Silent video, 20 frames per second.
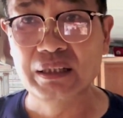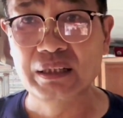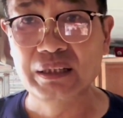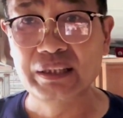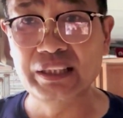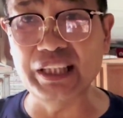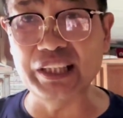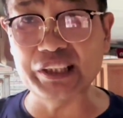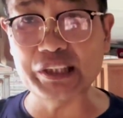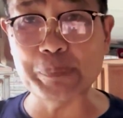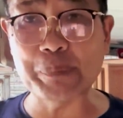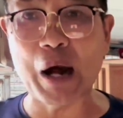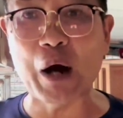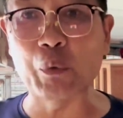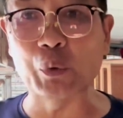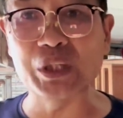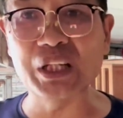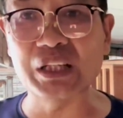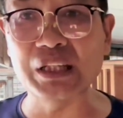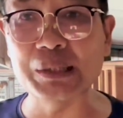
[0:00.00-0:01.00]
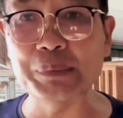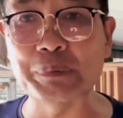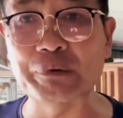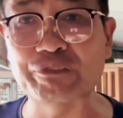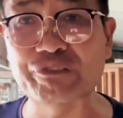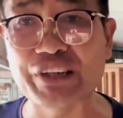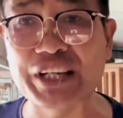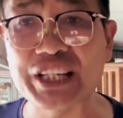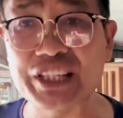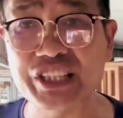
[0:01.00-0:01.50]
你这把我的鸽子不
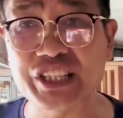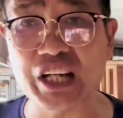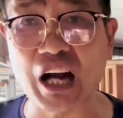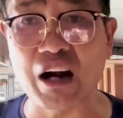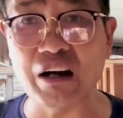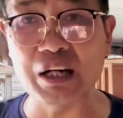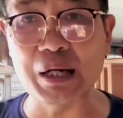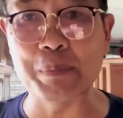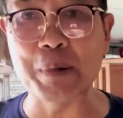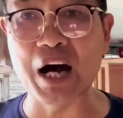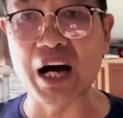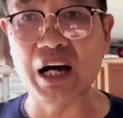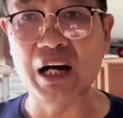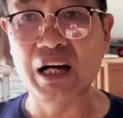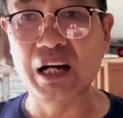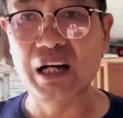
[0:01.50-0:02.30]
飞伤了吗？